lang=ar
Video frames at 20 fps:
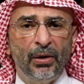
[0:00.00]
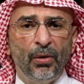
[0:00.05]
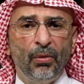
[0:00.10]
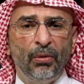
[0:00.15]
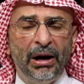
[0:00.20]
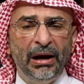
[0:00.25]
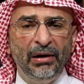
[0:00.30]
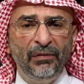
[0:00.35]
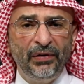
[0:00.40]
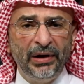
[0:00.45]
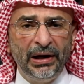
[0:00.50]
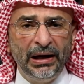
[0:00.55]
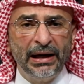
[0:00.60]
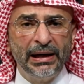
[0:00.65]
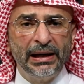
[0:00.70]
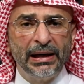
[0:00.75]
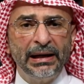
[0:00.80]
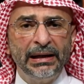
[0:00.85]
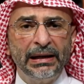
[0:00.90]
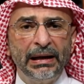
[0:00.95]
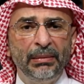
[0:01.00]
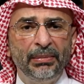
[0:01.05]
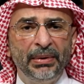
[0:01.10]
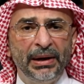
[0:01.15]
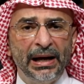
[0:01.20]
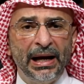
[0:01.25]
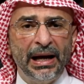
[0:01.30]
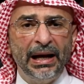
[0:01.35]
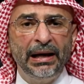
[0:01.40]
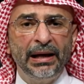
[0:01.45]
وهل فعلا أن
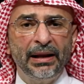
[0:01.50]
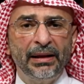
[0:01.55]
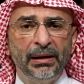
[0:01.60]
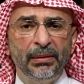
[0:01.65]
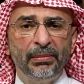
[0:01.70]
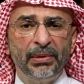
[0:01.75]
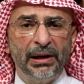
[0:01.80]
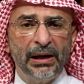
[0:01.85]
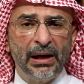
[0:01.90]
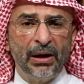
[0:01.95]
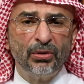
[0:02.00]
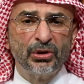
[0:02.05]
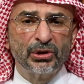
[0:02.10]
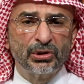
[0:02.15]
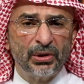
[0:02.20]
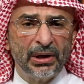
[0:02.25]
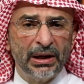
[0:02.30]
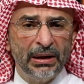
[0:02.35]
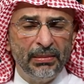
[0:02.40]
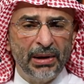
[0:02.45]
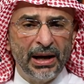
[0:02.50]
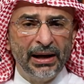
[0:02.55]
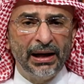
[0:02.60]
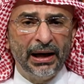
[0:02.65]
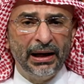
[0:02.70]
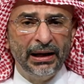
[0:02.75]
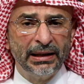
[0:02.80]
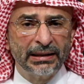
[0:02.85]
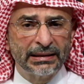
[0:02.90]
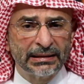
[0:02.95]
البناء الذي بناه سليمان
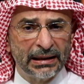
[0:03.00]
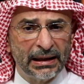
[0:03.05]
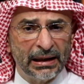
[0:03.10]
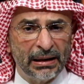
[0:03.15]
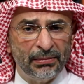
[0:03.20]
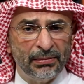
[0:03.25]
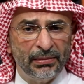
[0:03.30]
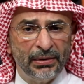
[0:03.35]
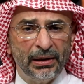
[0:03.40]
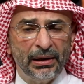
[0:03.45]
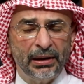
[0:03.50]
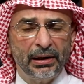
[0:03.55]
عليه السلام